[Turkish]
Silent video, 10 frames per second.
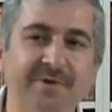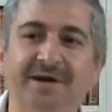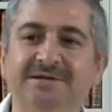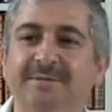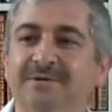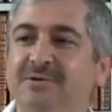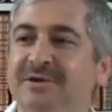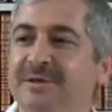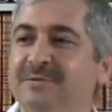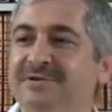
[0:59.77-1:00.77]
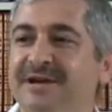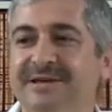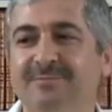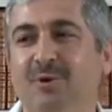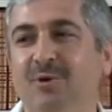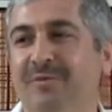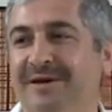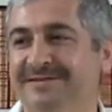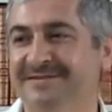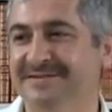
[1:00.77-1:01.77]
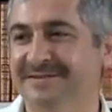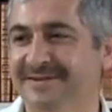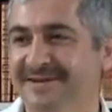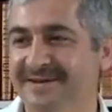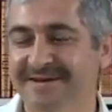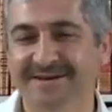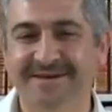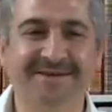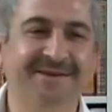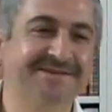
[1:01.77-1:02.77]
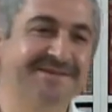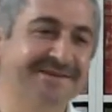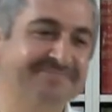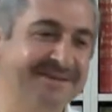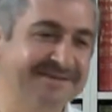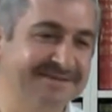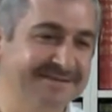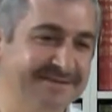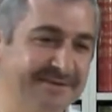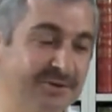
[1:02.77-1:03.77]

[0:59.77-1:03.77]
Bir aşama sonra demişler ki bu olmaz. İki kişi yetmez.